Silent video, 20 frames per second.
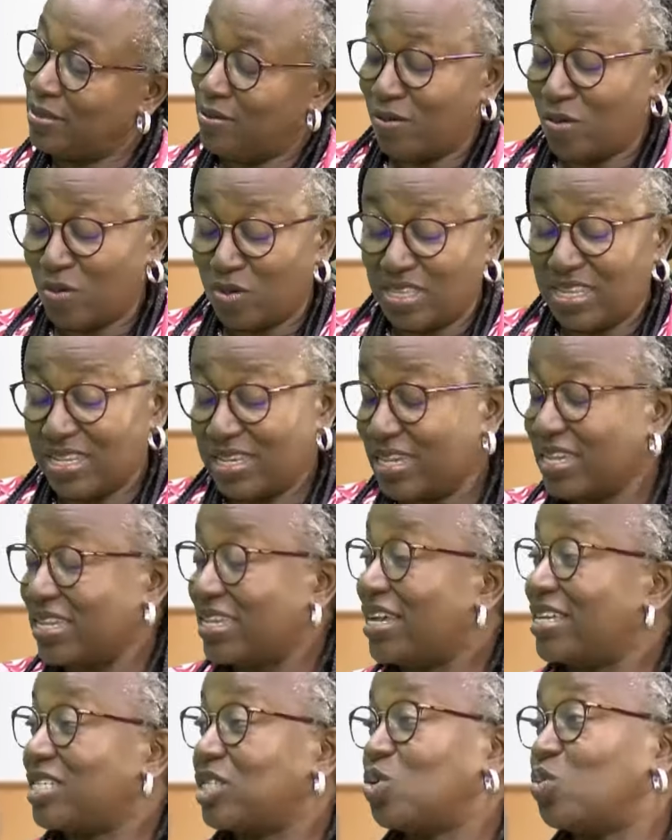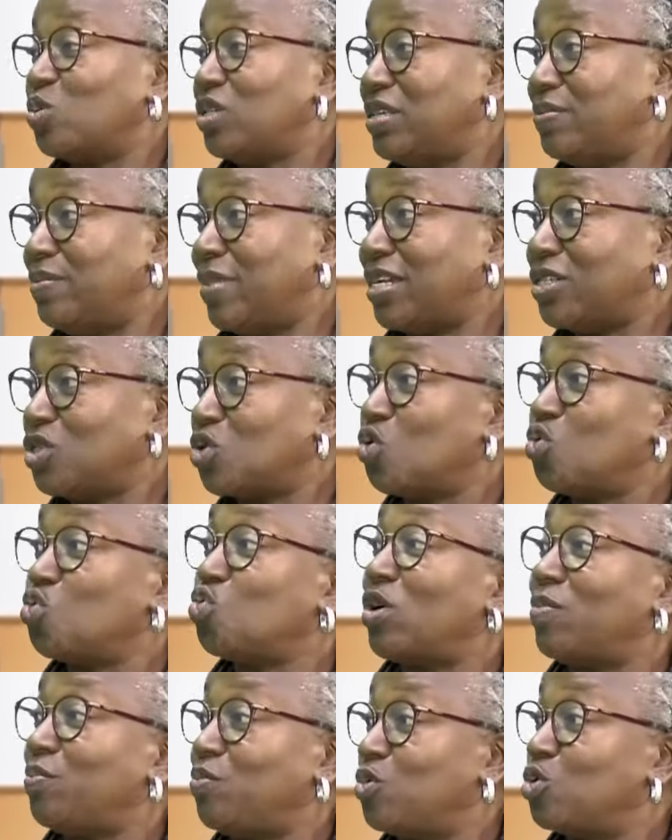On est créé à son image, on mmh.
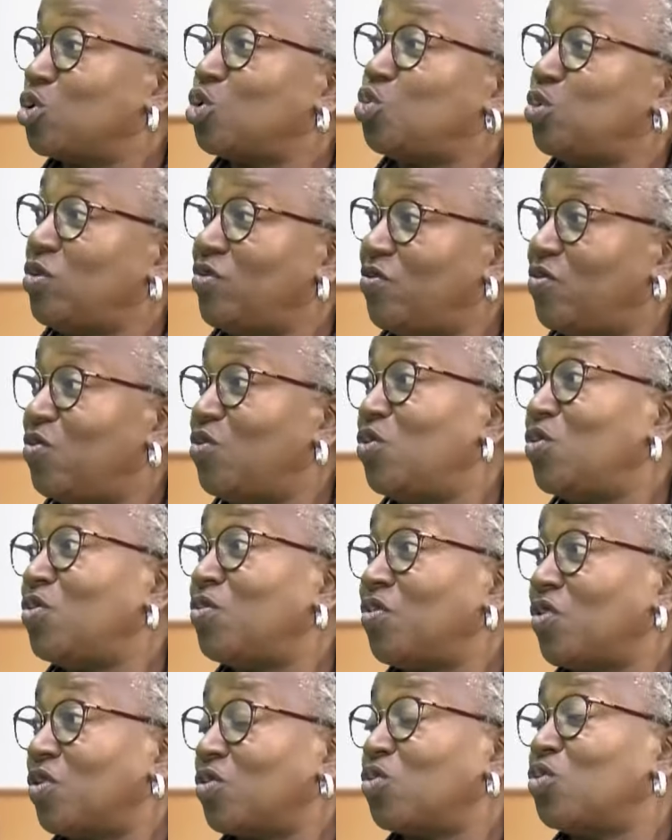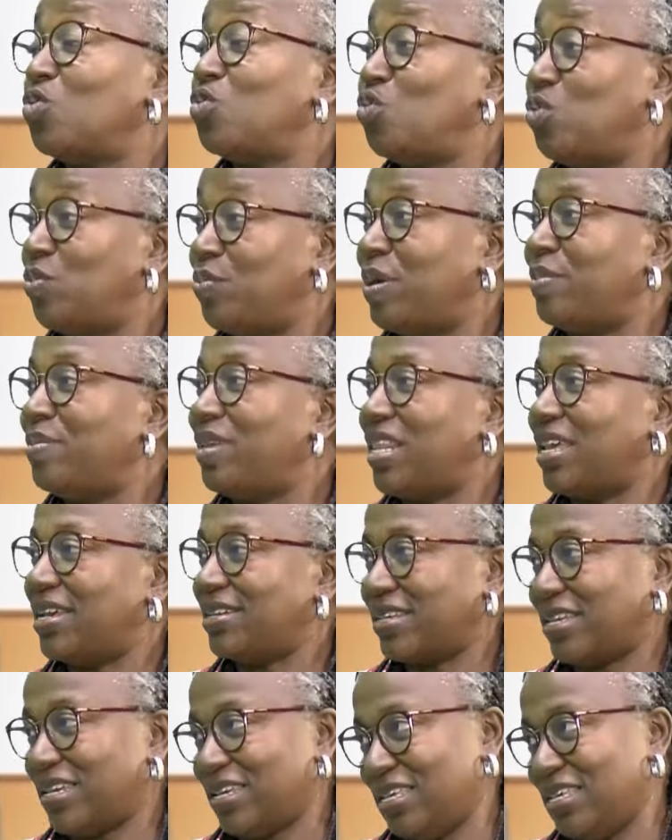doit poursuivre l'œuvre que lui-même il a
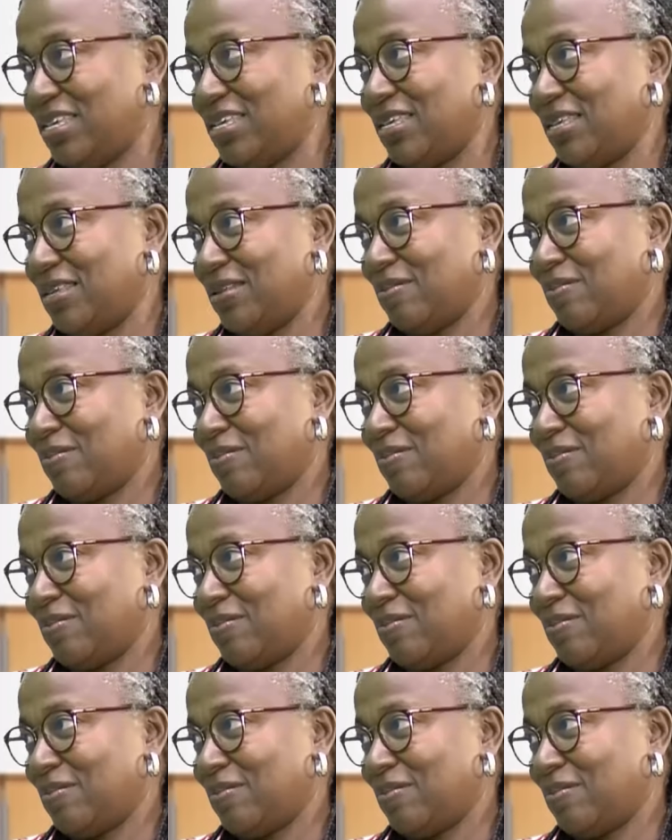créée.